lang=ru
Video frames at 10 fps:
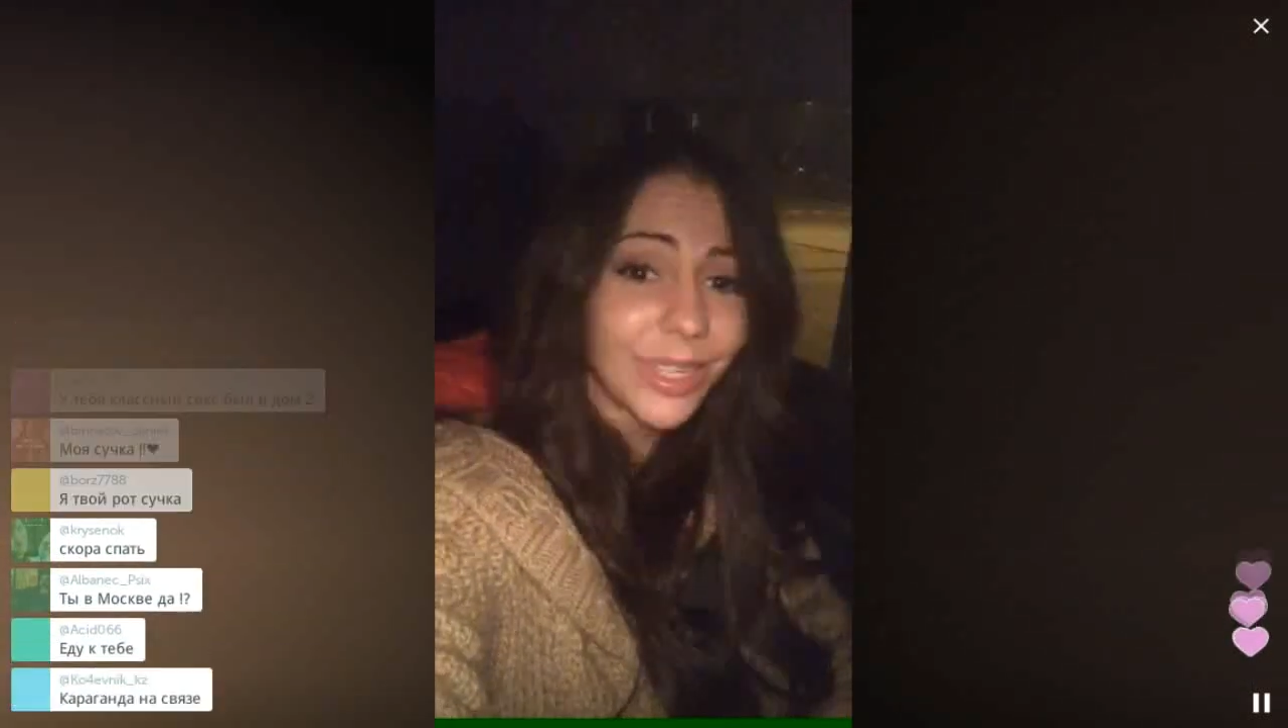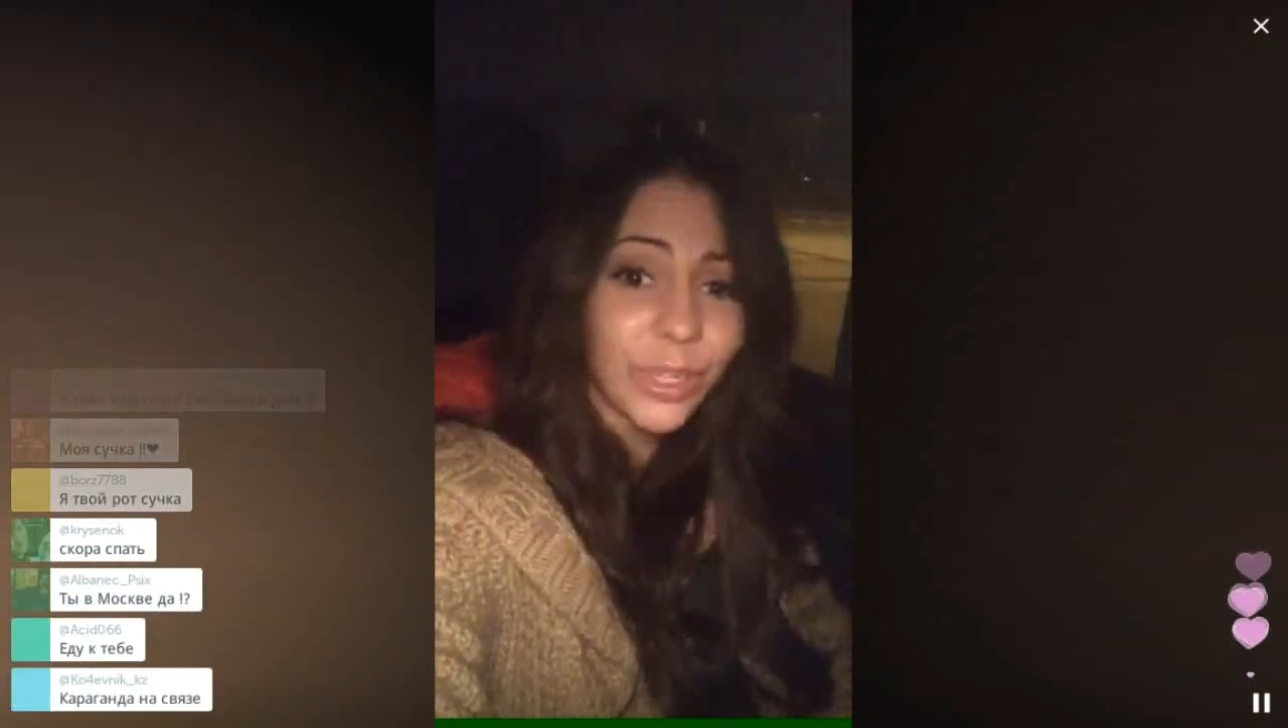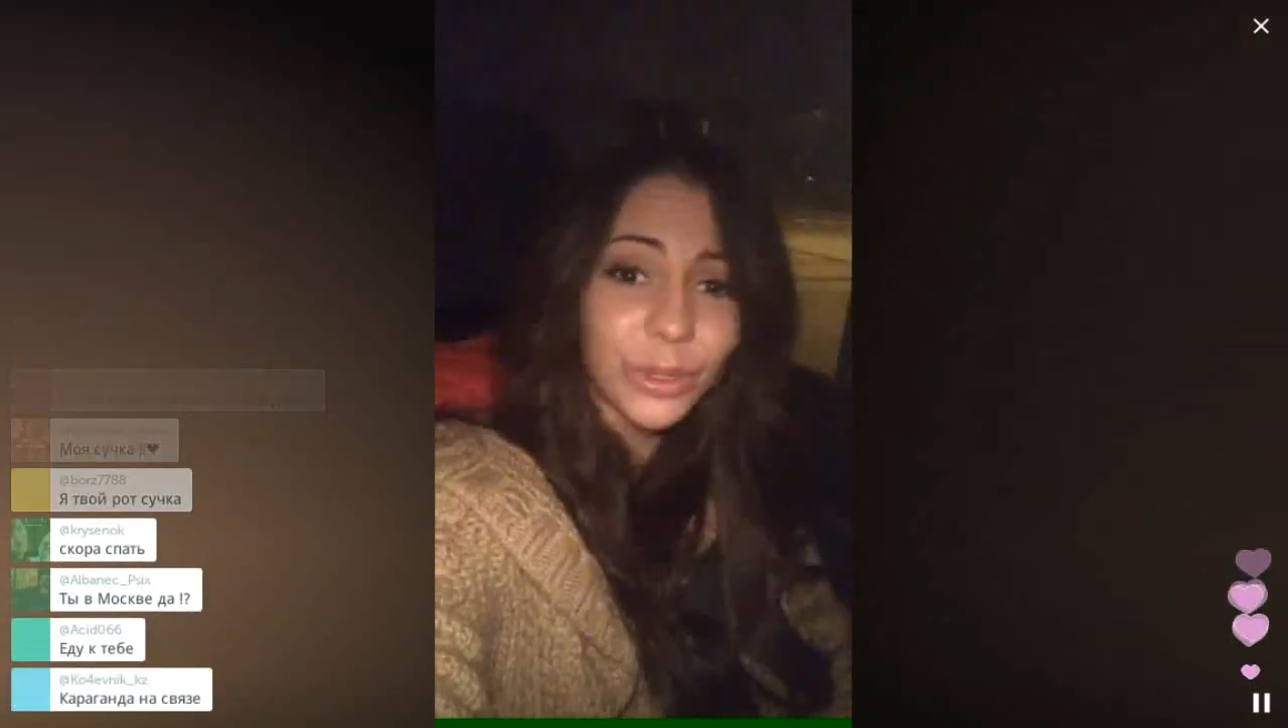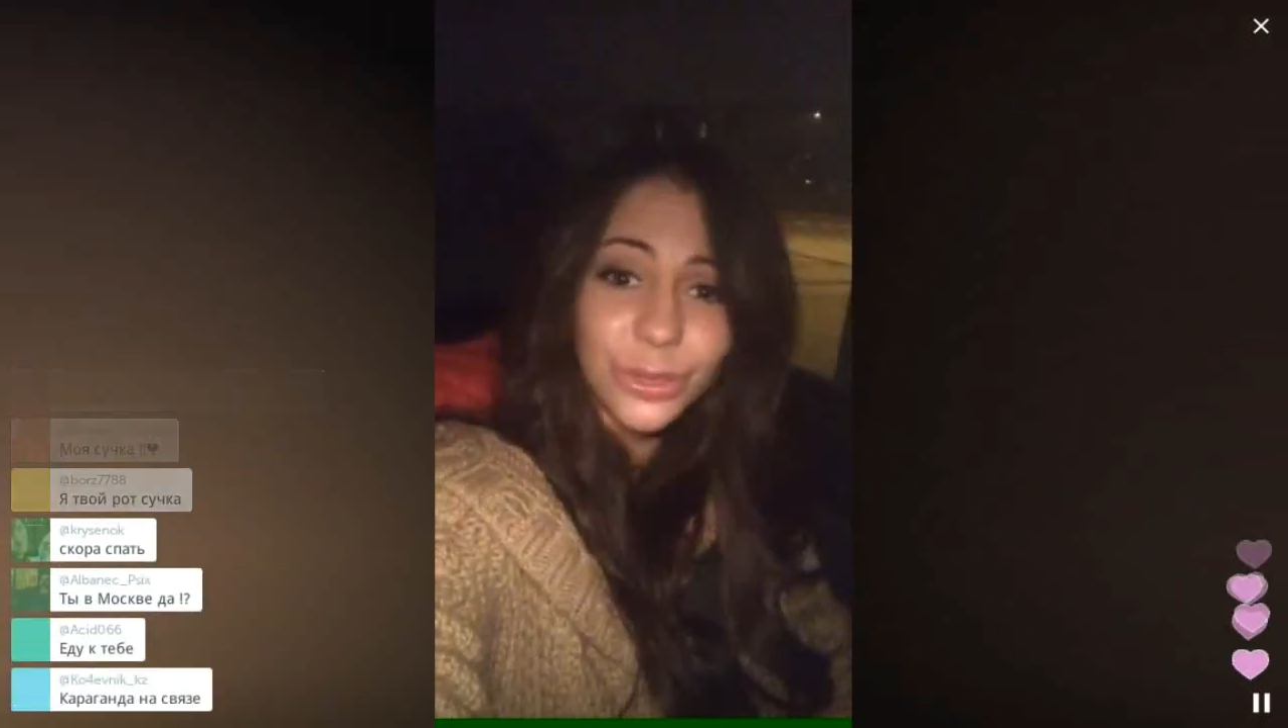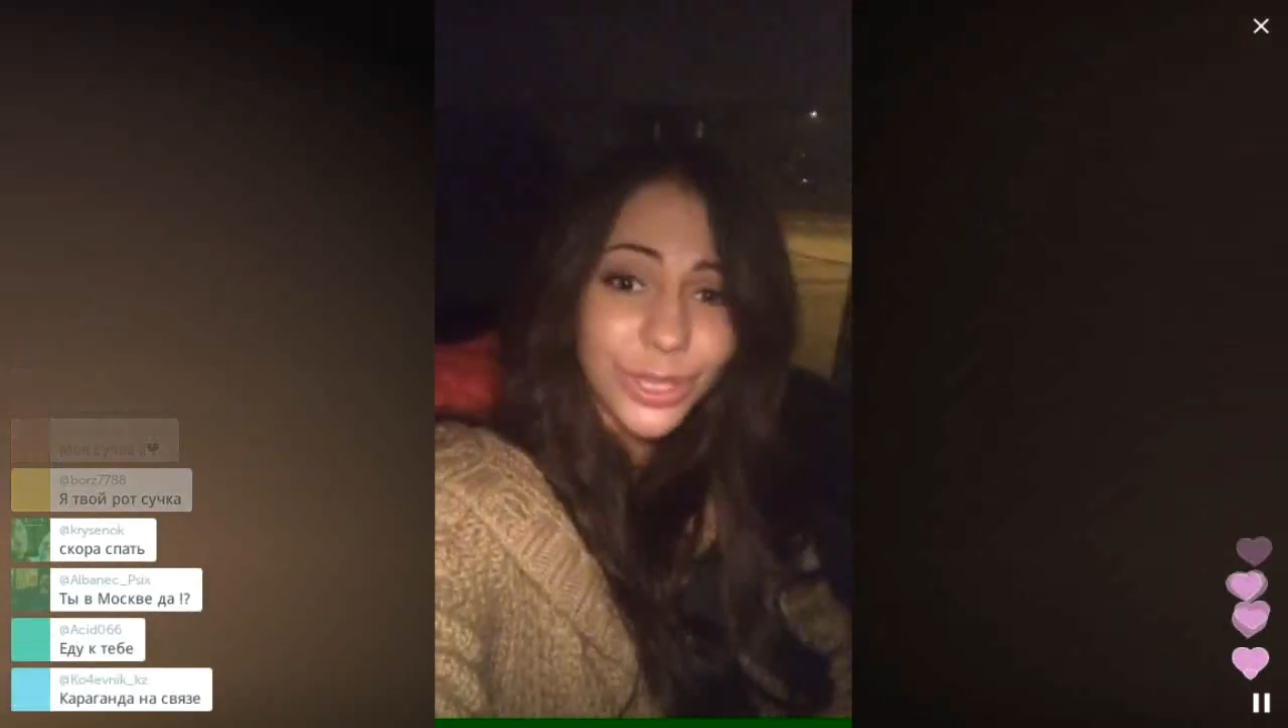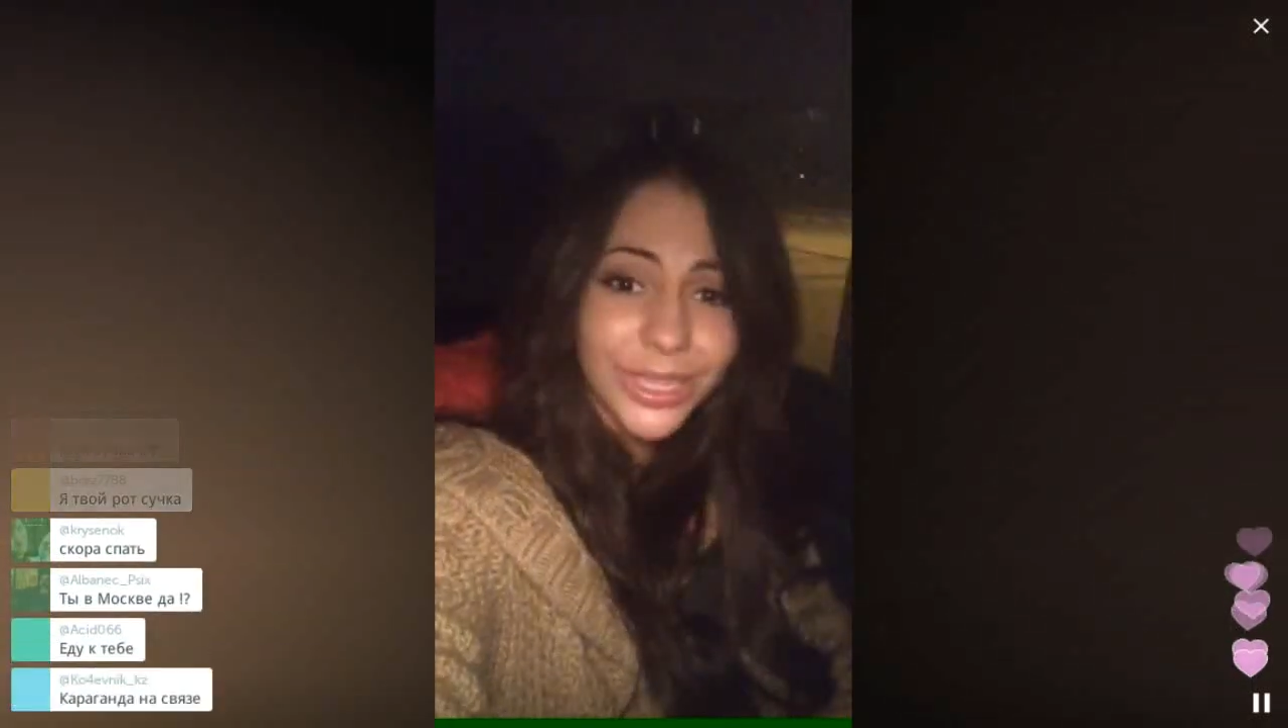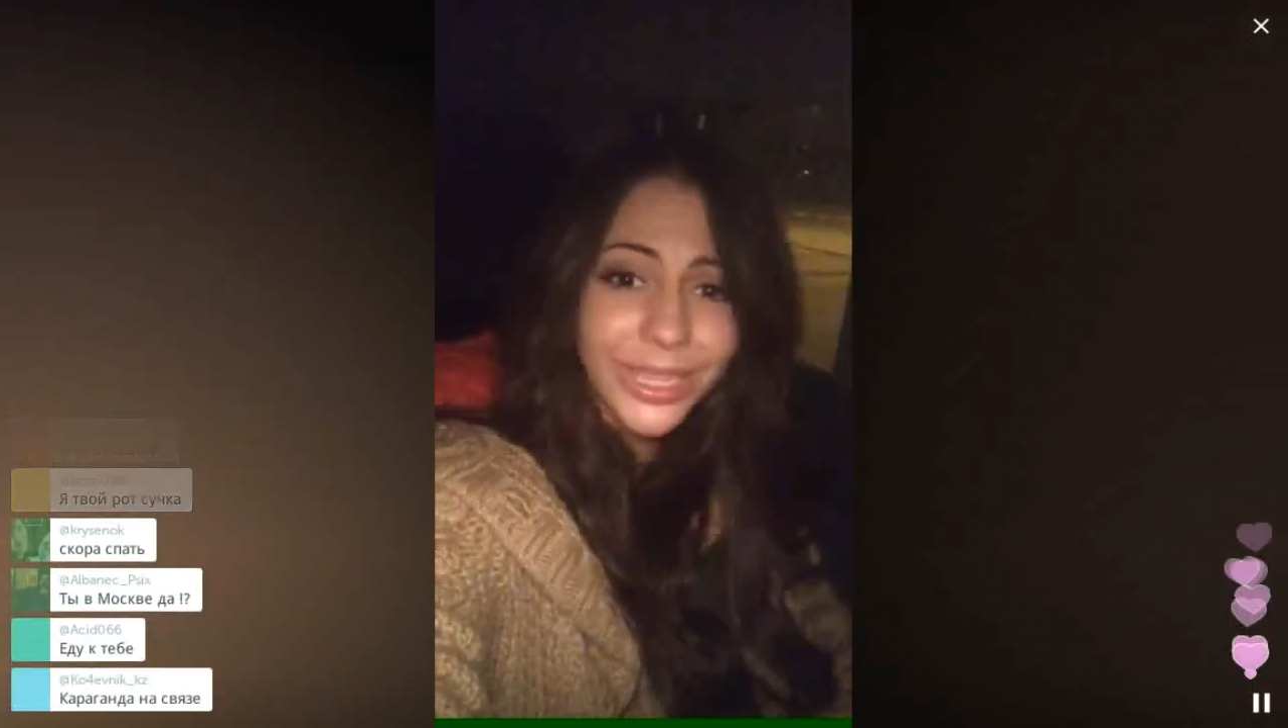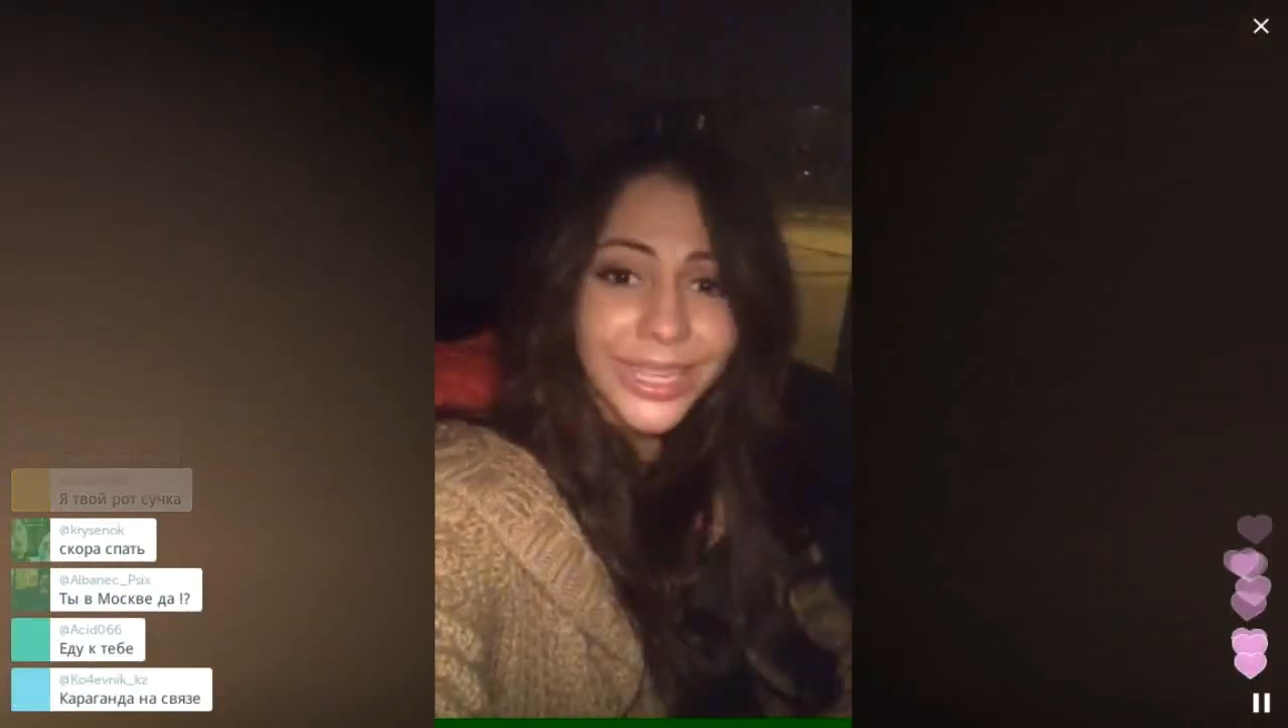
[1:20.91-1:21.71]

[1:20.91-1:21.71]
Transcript: грудь.